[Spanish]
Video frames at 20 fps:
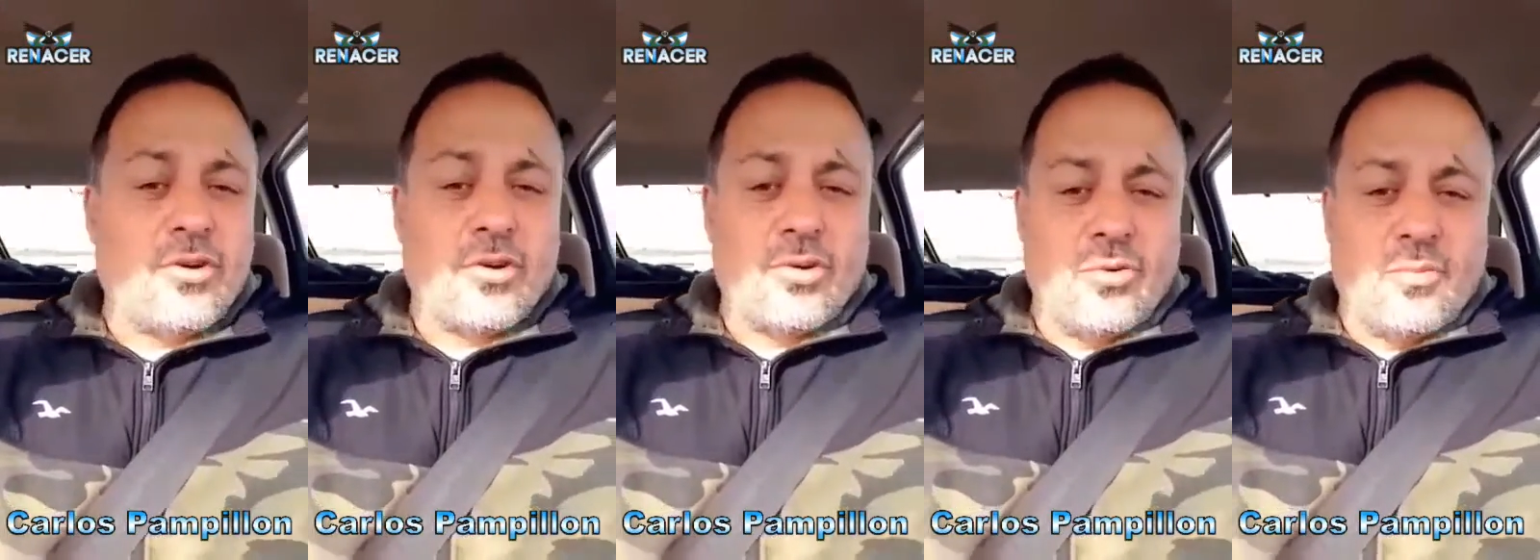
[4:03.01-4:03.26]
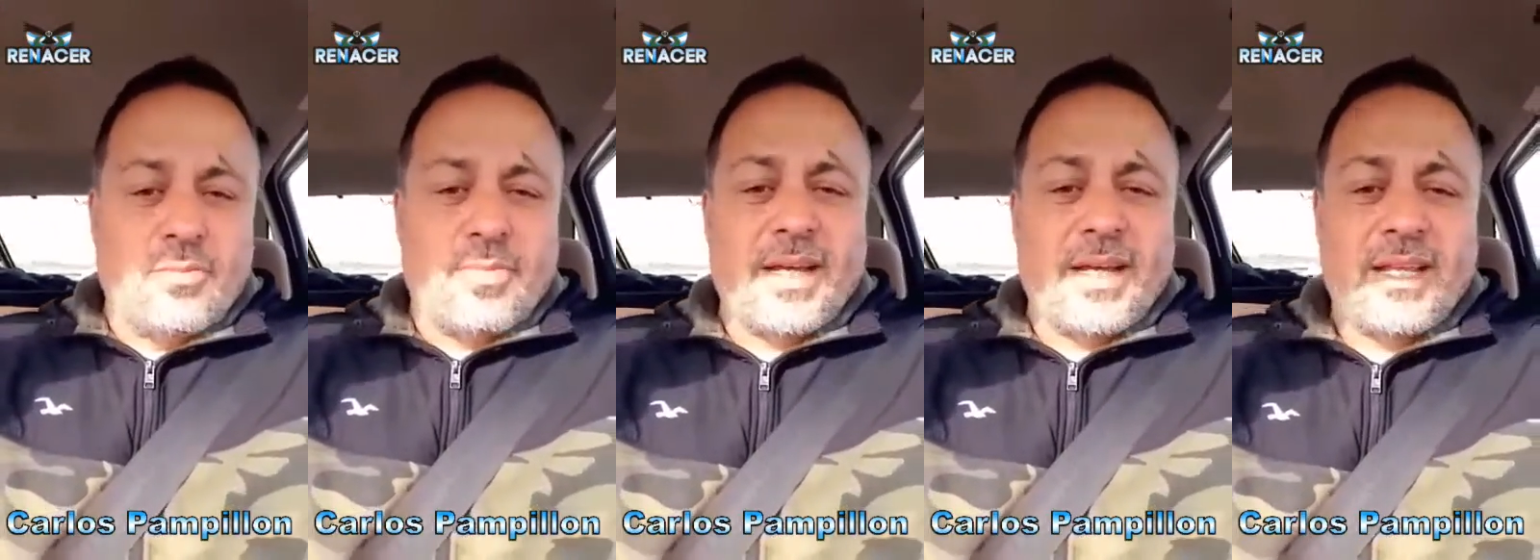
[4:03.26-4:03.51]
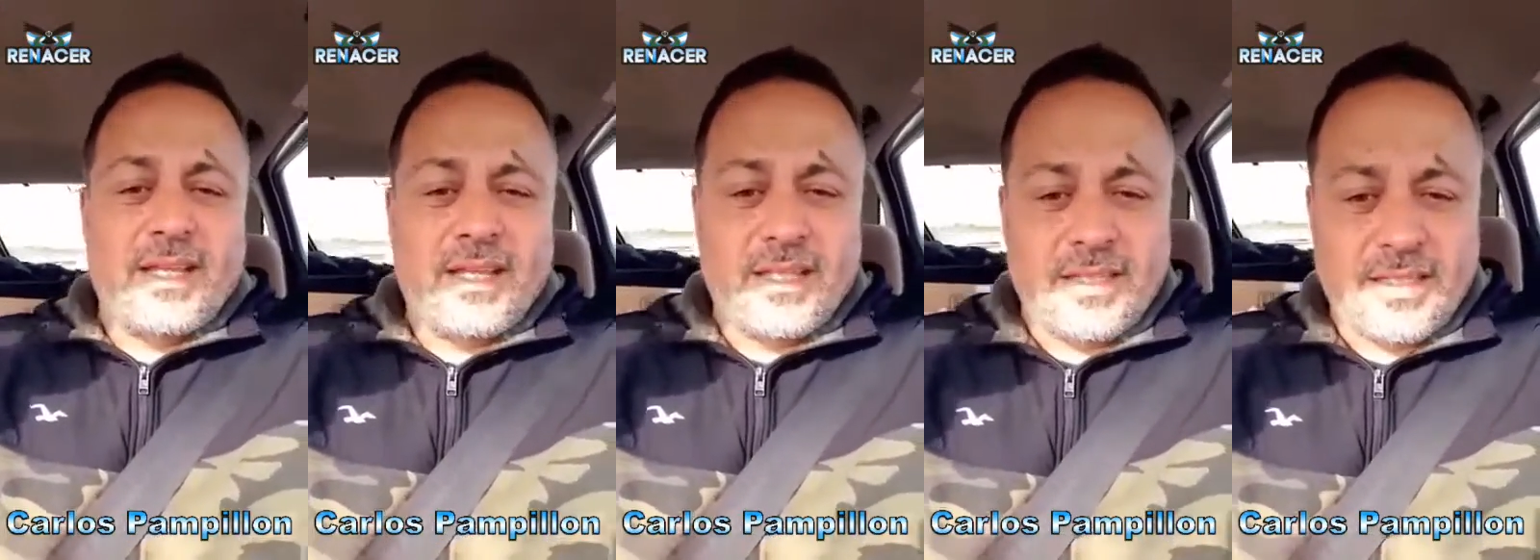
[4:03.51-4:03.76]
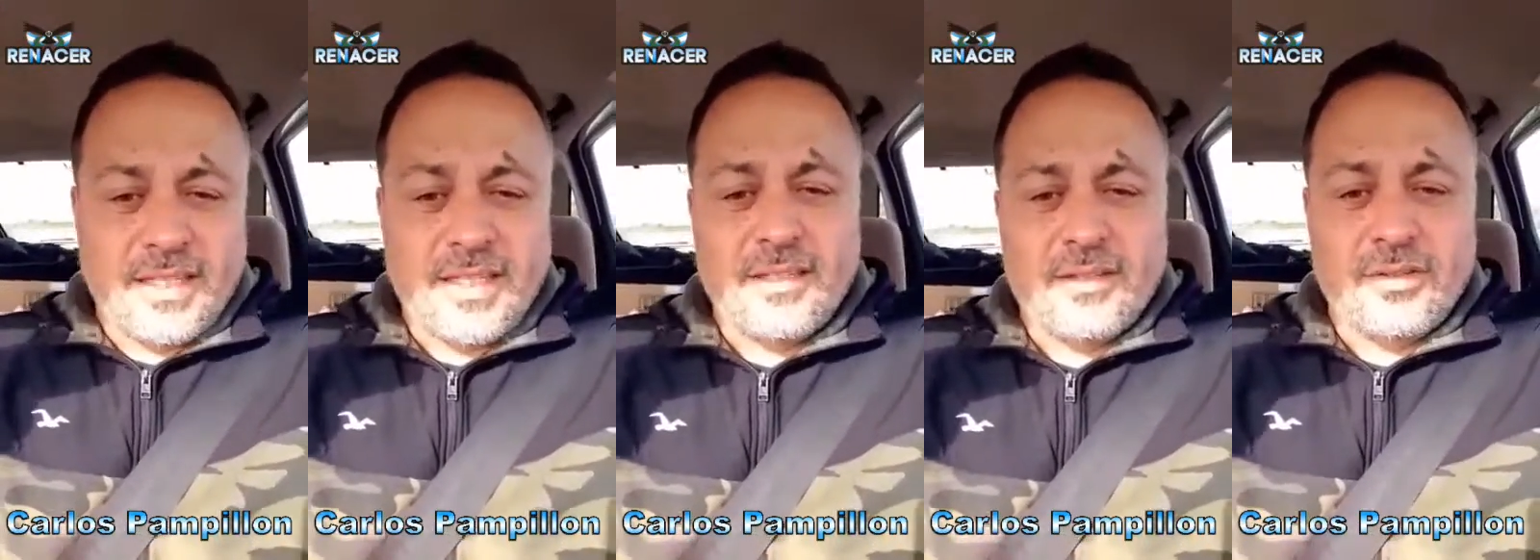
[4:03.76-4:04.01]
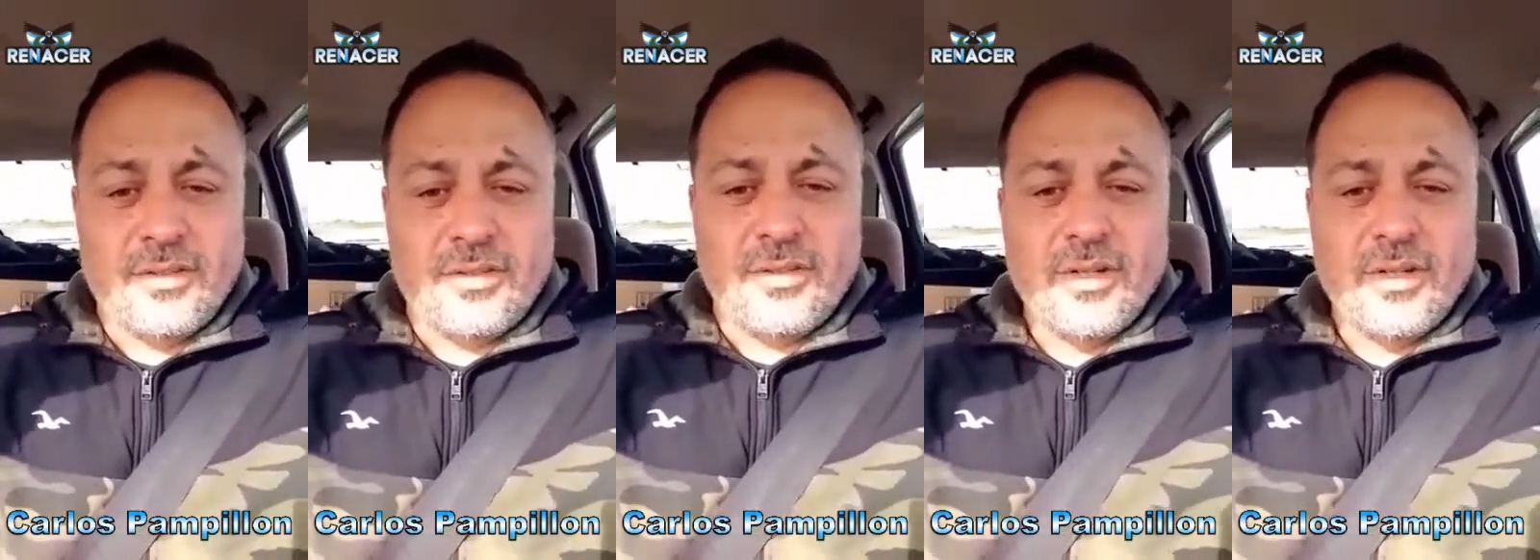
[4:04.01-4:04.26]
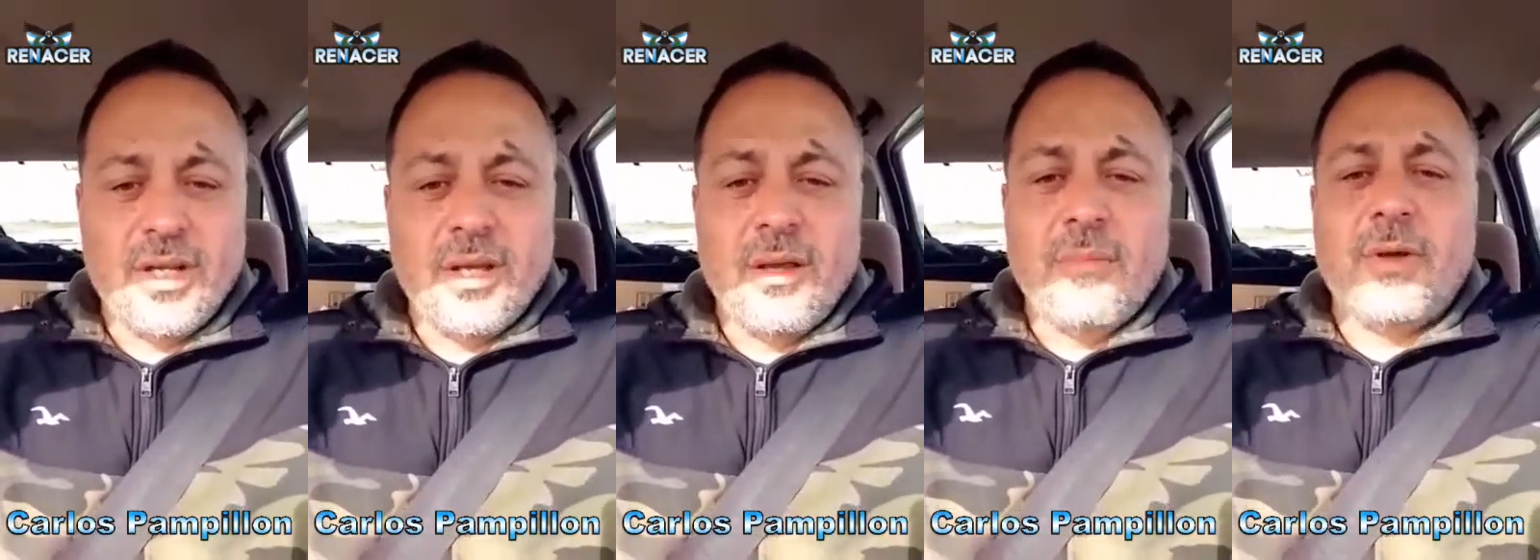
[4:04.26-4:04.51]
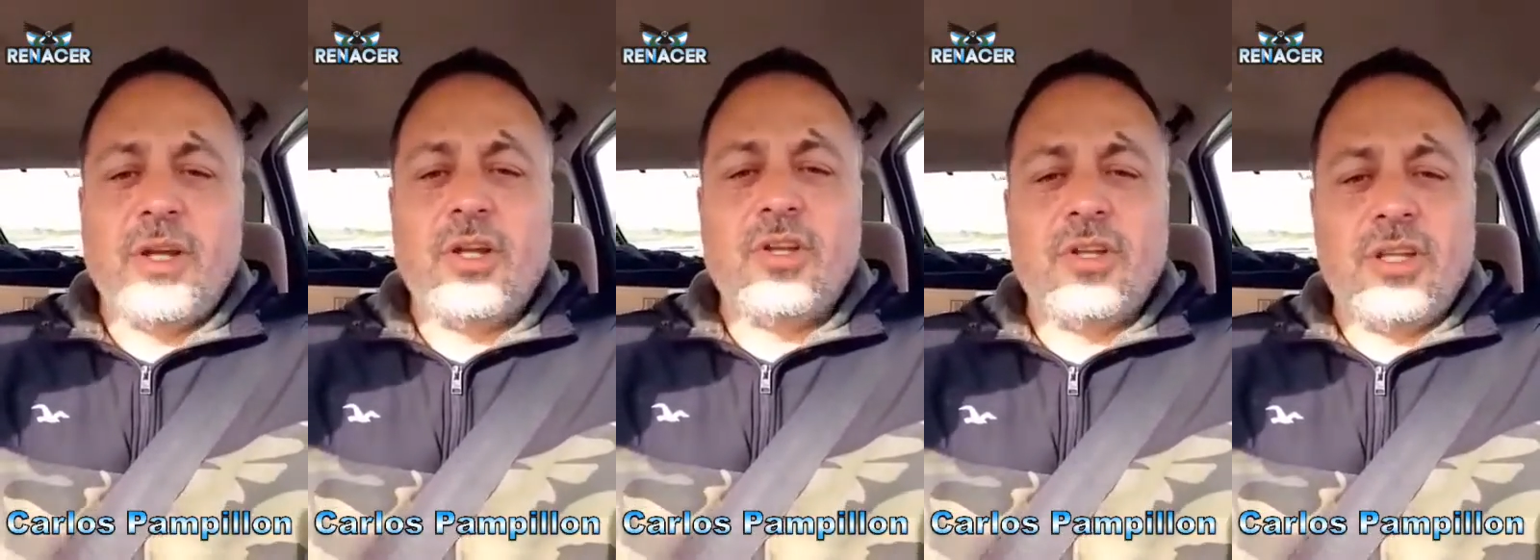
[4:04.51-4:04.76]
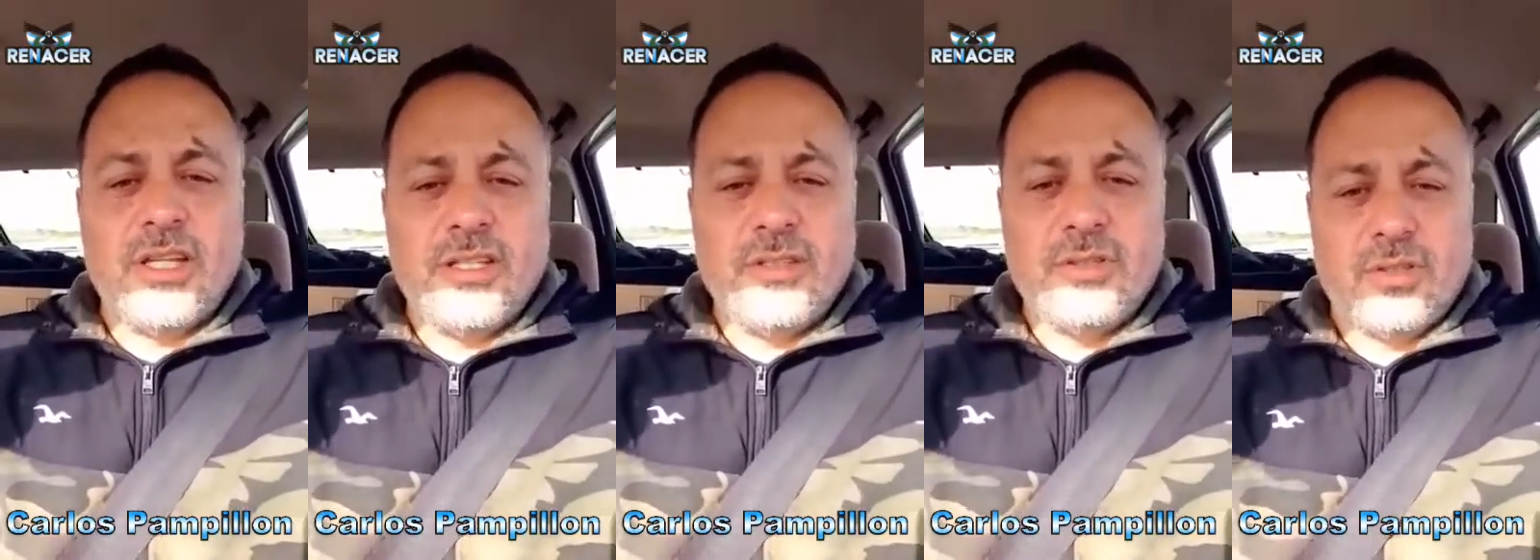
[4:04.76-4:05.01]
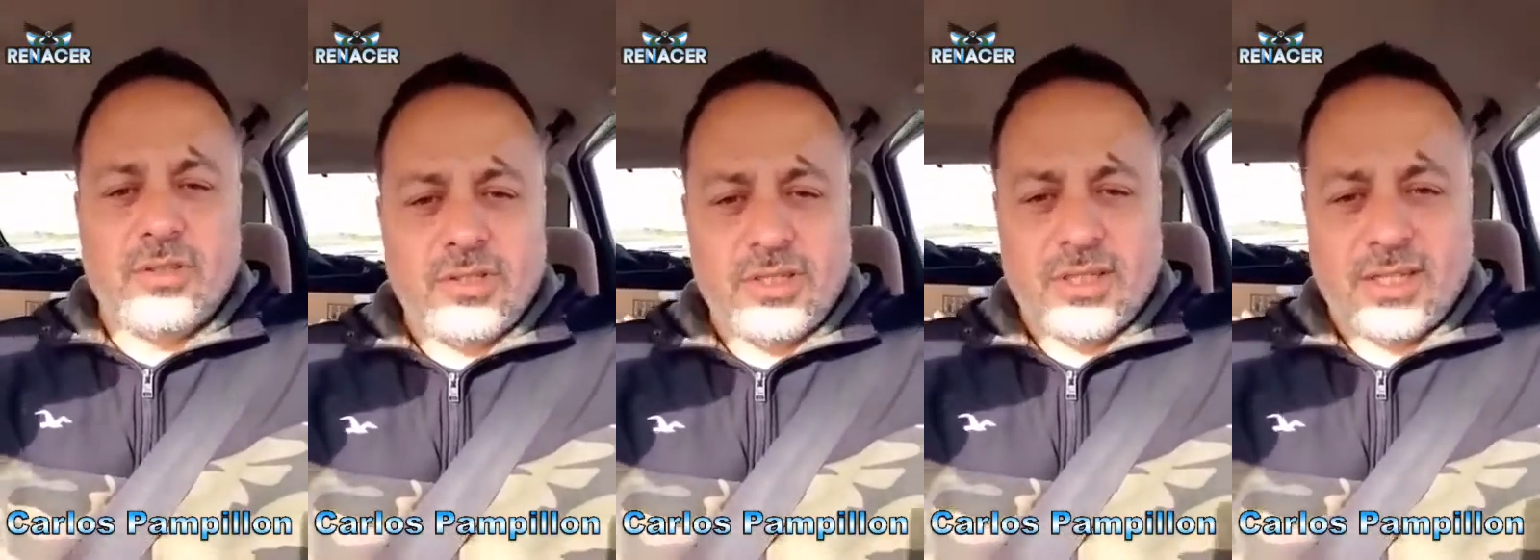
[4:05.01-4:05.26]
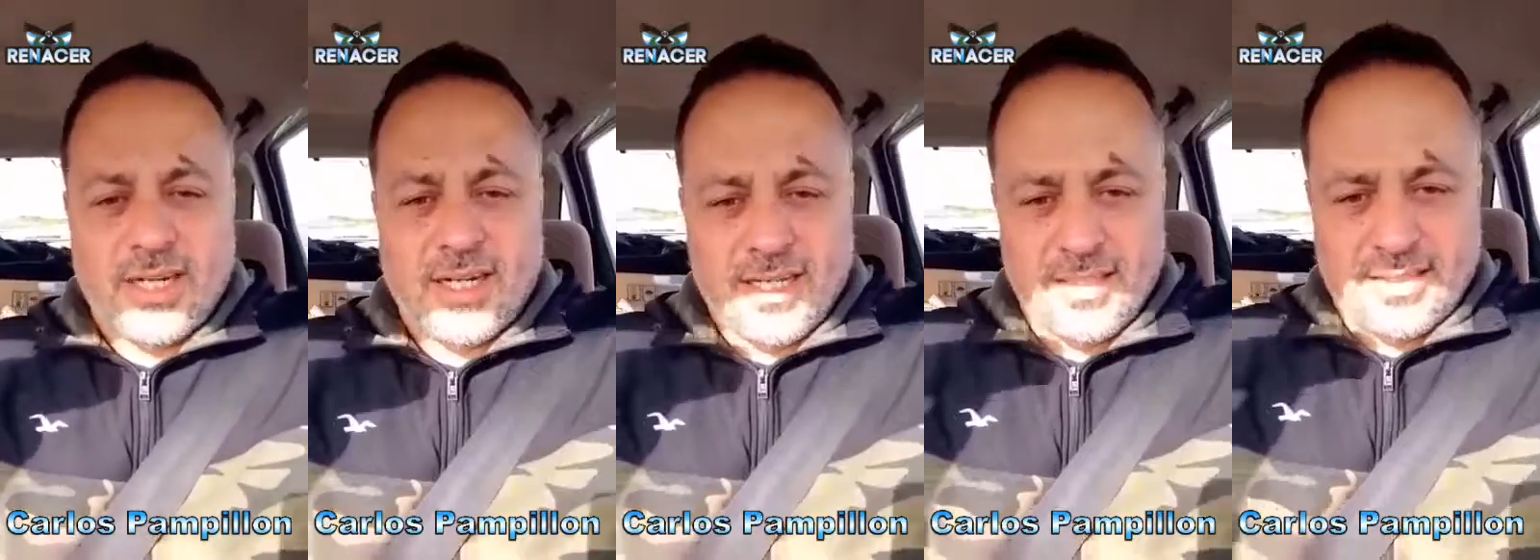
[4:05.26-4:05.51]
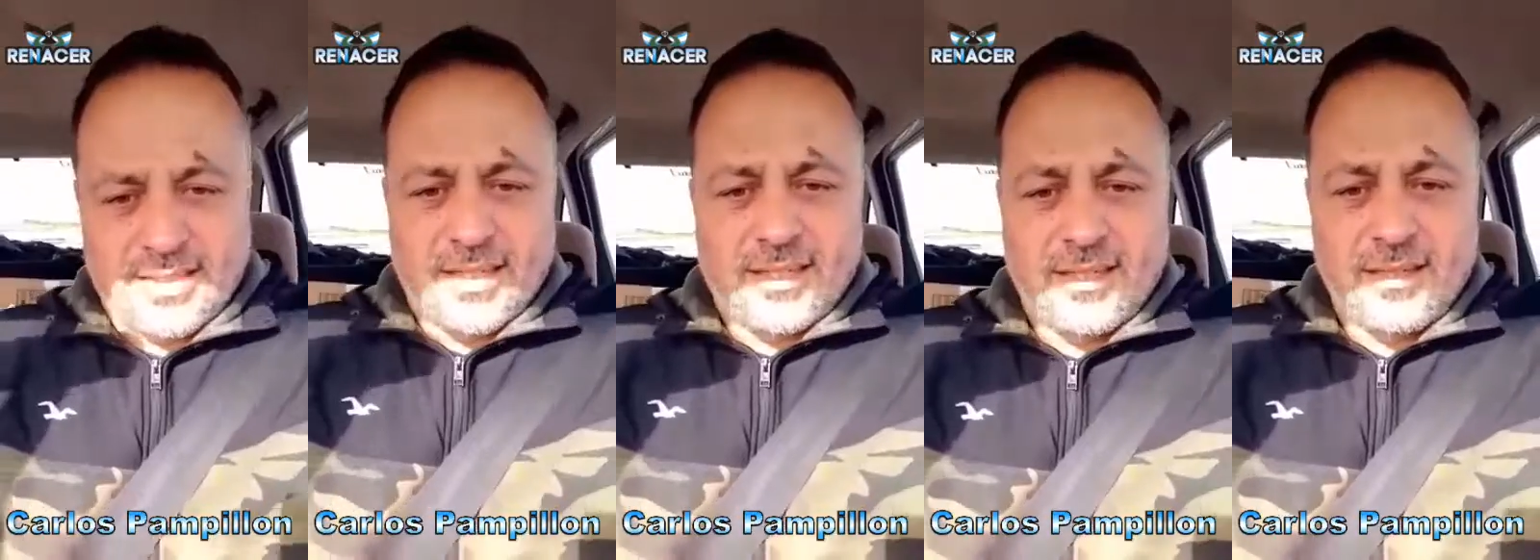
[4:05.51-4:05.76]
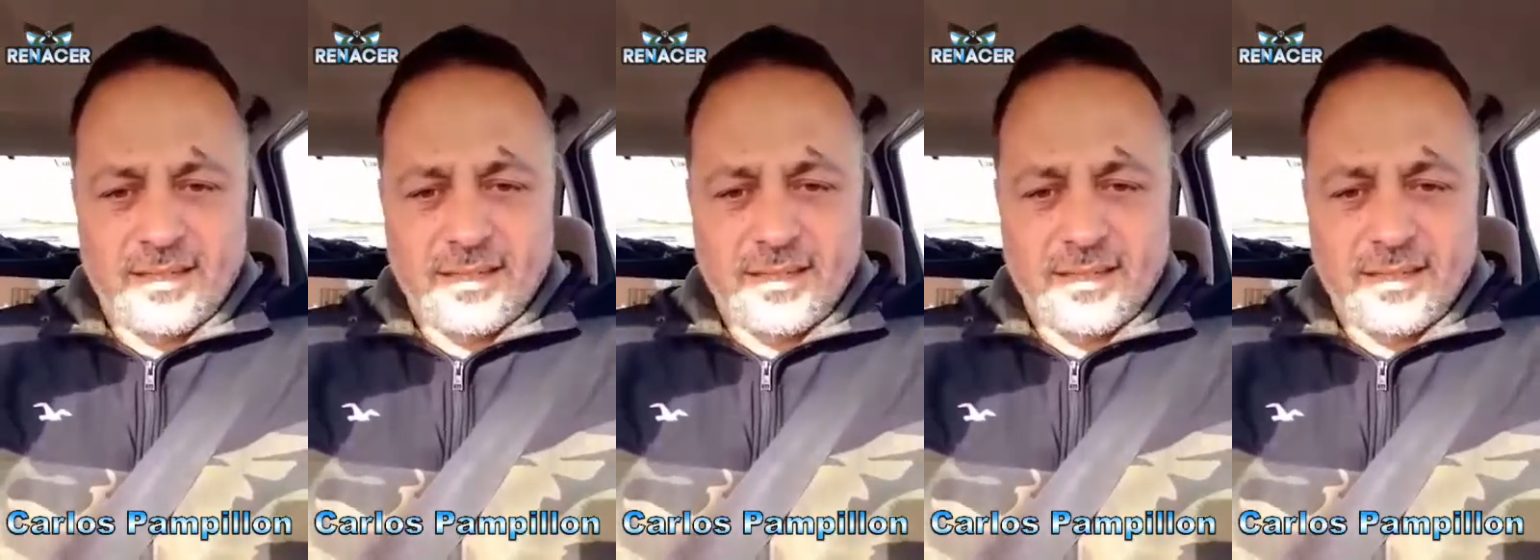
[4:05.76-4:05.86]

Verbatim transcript: con un país distinto, pero dentro de Renacer,